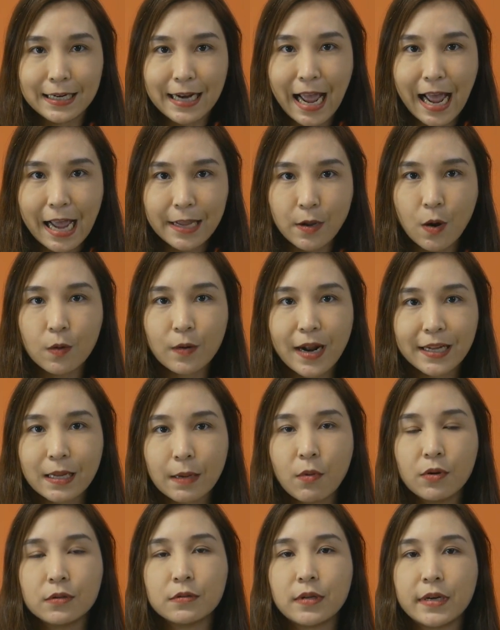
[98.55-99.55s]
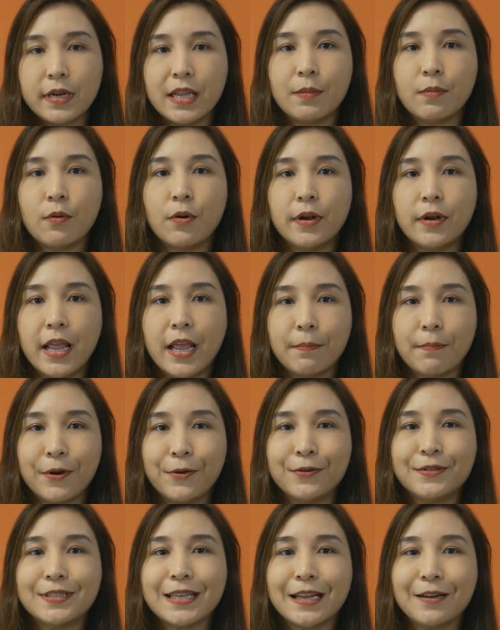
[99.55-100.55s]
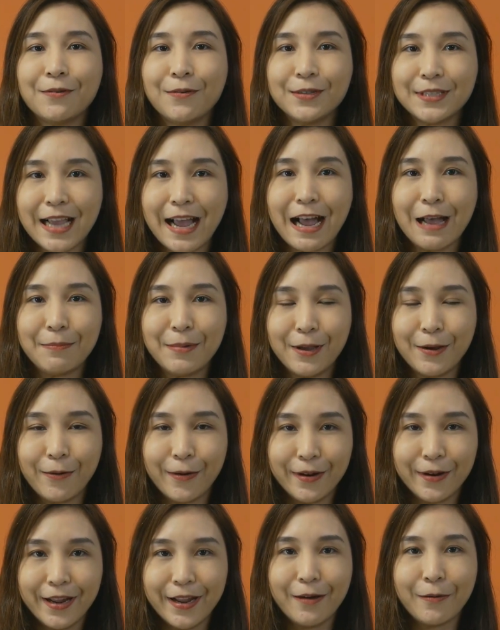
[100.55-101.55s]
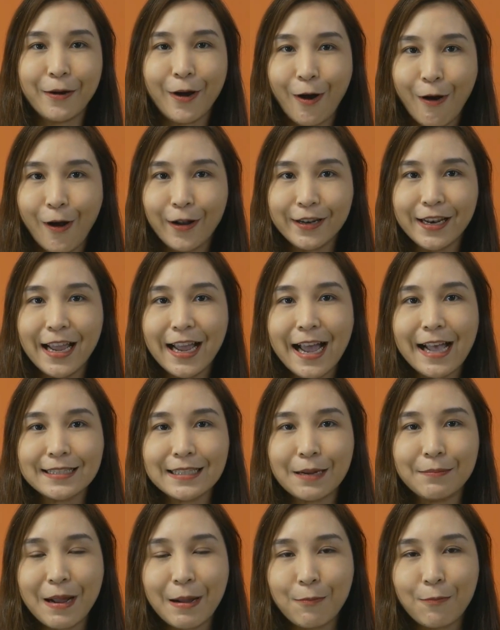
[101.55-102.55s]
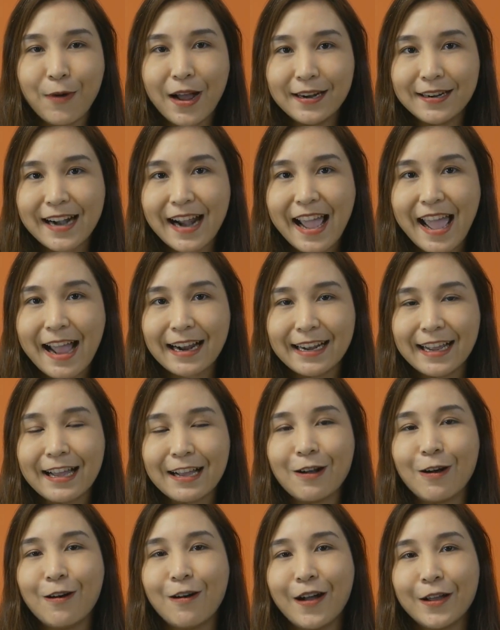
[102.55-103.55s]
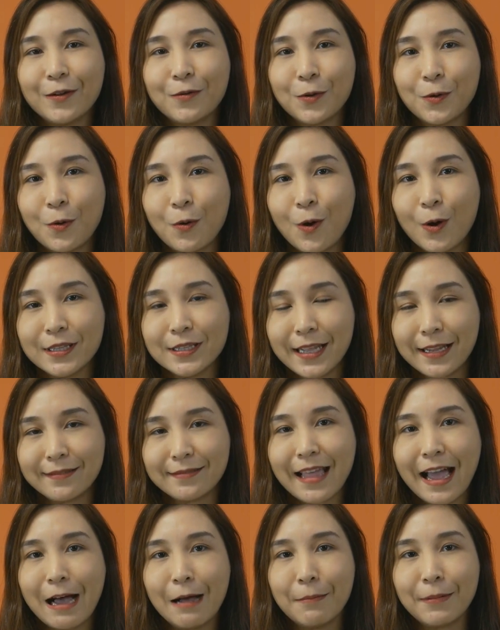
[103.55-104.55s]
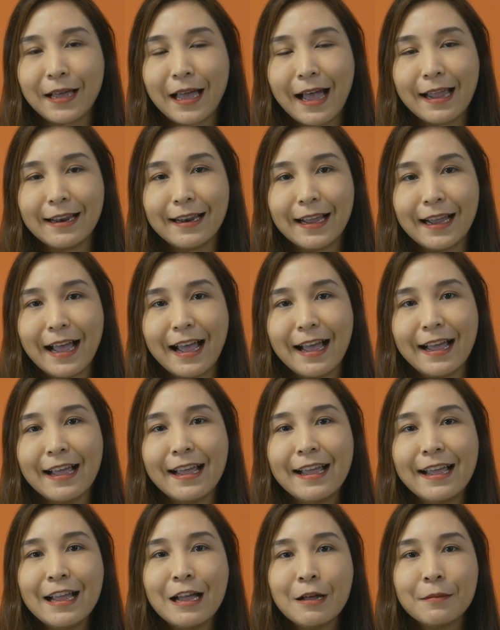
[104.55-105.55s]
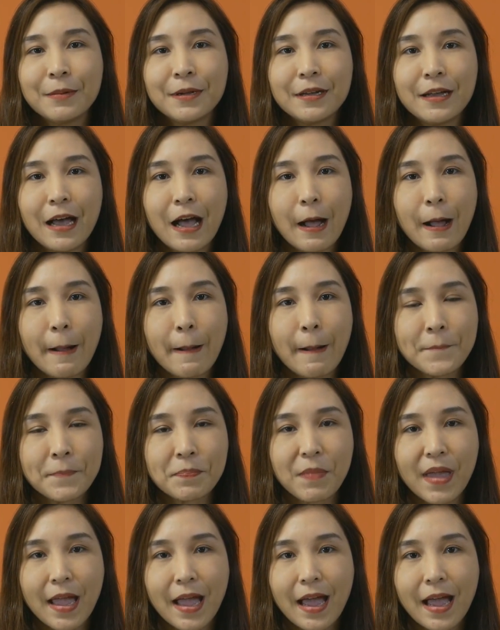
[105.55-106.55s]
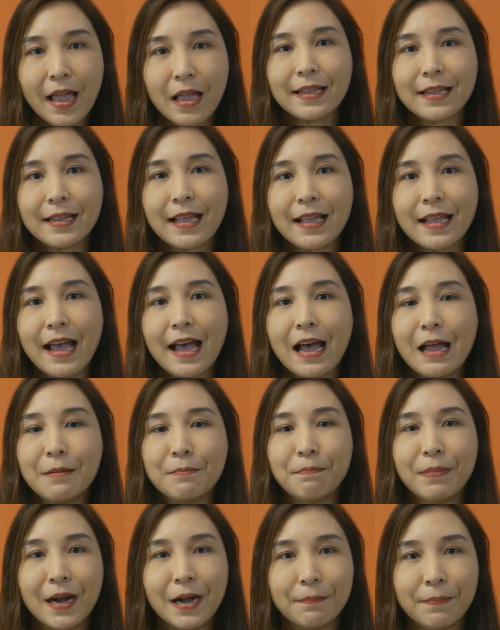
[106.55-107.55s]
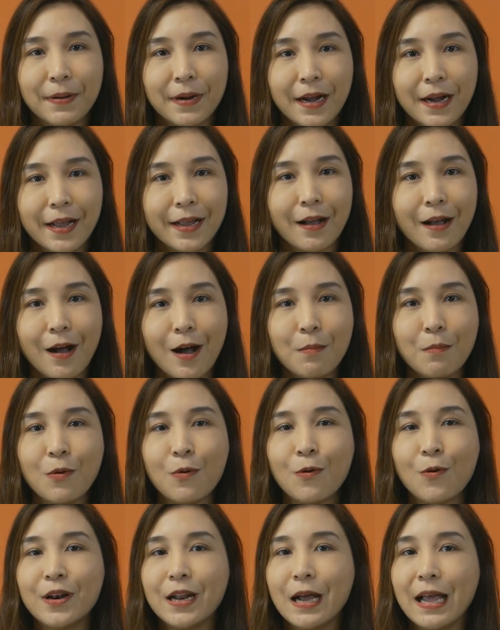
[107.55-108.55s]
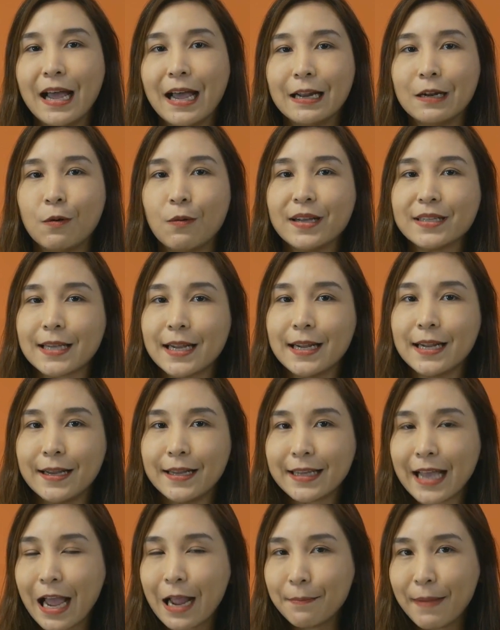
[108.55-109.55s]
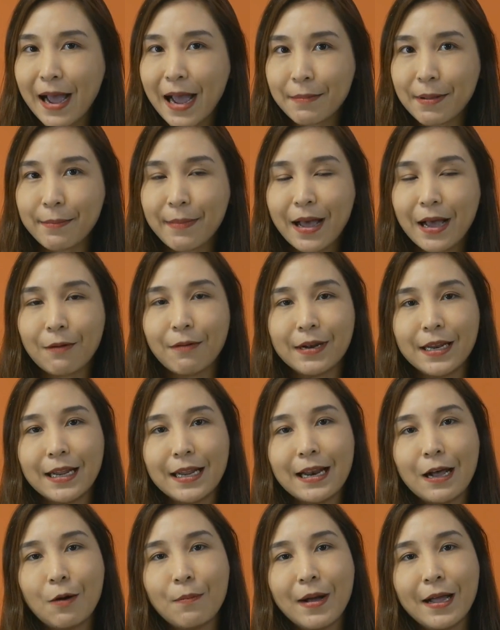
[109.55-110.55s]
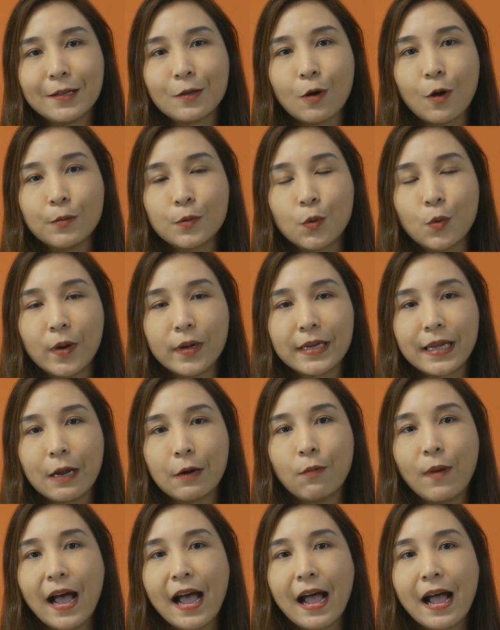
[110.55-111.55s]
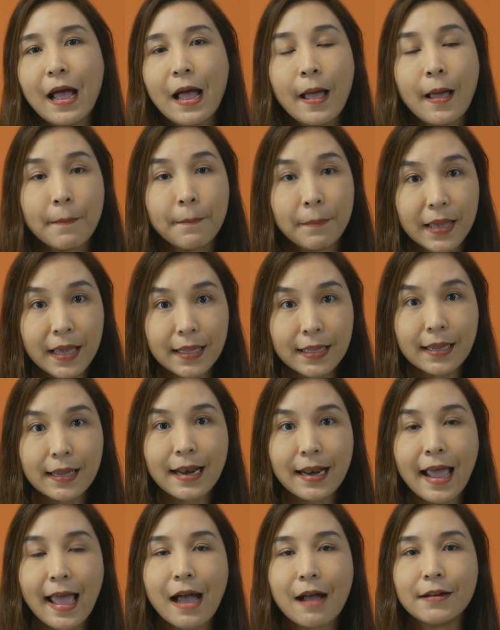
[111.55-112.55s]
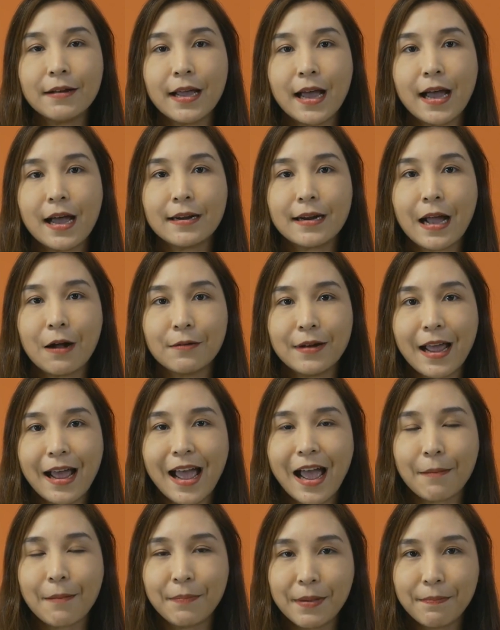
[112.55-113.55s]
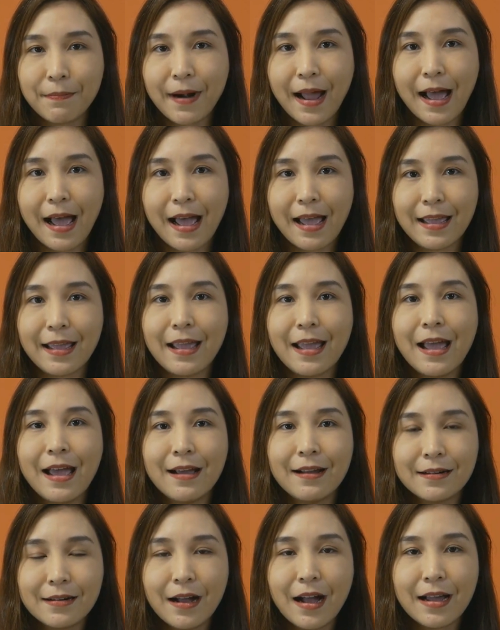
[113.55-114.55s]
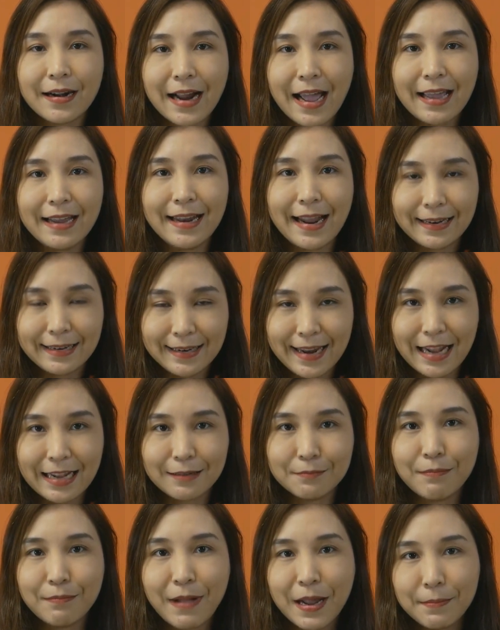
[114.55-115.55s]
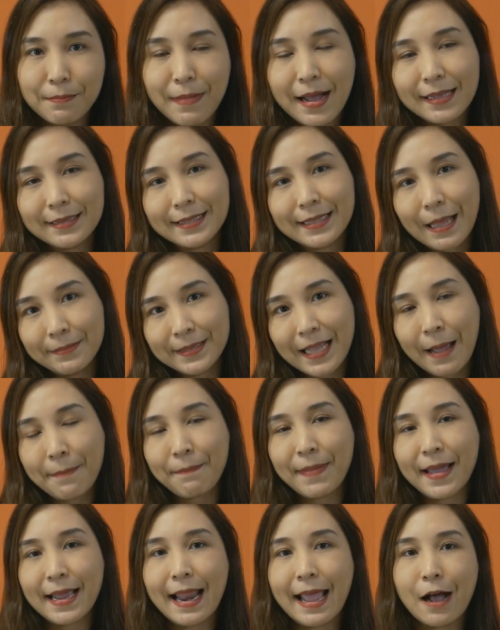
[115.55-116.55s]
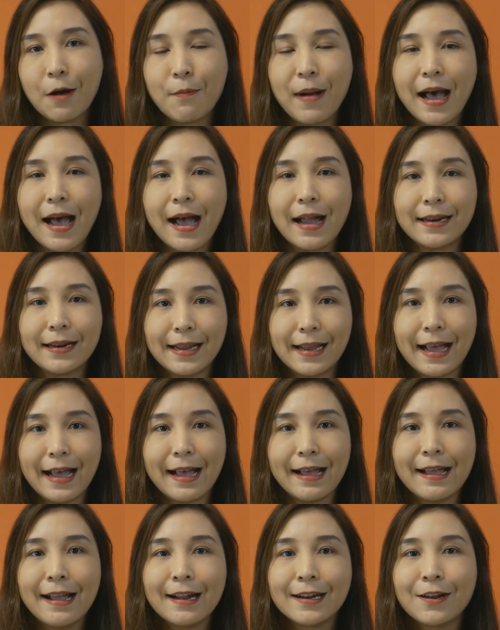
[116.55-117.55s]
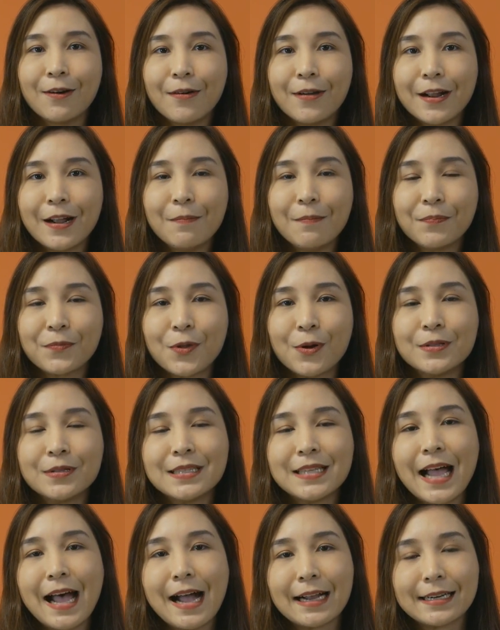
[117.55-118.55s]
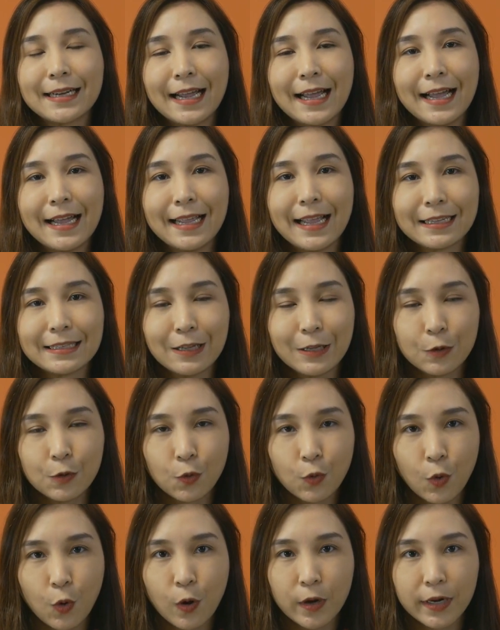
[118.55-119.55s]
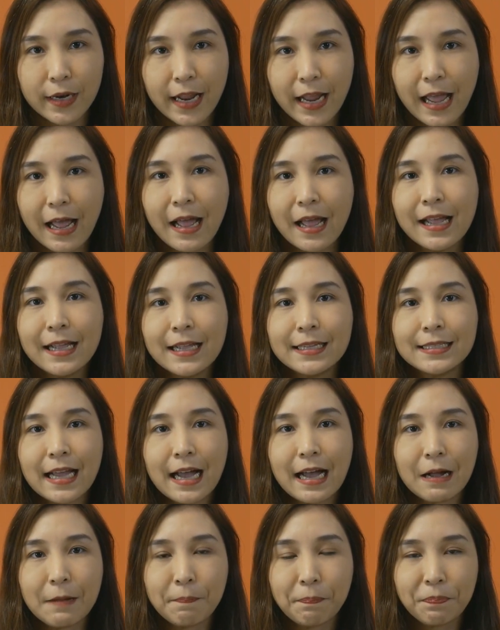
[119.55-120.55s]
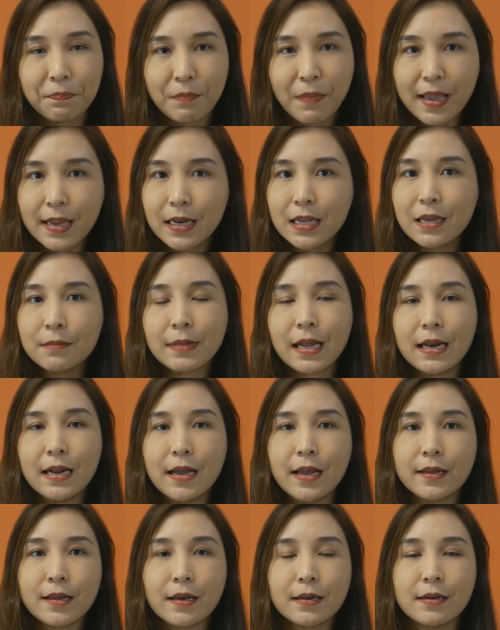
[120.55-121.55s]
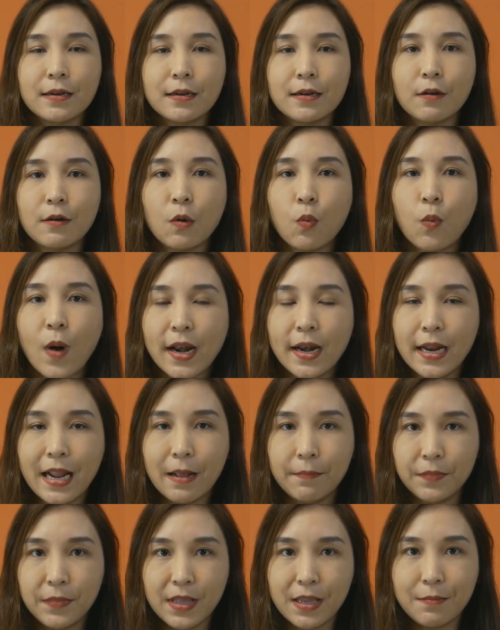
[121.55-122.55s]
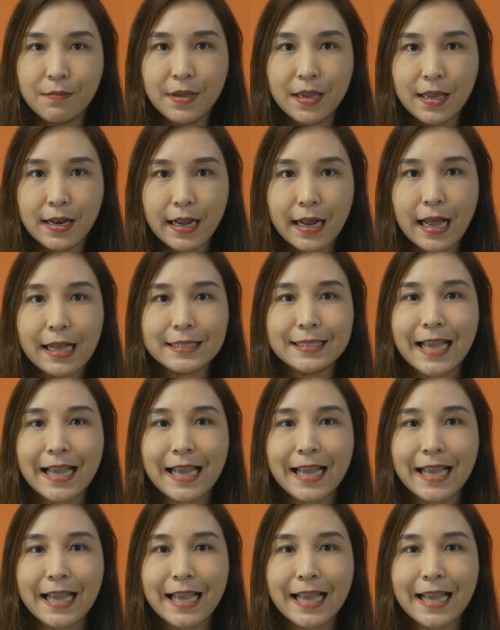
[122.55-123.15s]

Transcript: นายกรัฐมนตรีพลเอก ประยุทธ์จันโอชาเพียงคนเดียวก่อนนะคะสำหรับวันแรกนะคะ ก็ขอให้ทุกๆคนติดตามกันนะคะ เพื่อไม่ให้เป็นการเปิดเผยข้อมูลนะคะหรือว่าเฉลยการบ้านไปมากกว่านี้ เรามาทบทวนกันว่าปีที่แล้วนะคะ เราได้อภิปรายเรื่องอะไรเด็ด ๆ มันๆแซ่บๆ ไปแล้วบ้างนนะคะ โดยเริ่มต้นจากนะคะอย่างที่ทุกคนเนี่ยจะไม่ลืมกันเลยก็คือ 1MDB นะคะ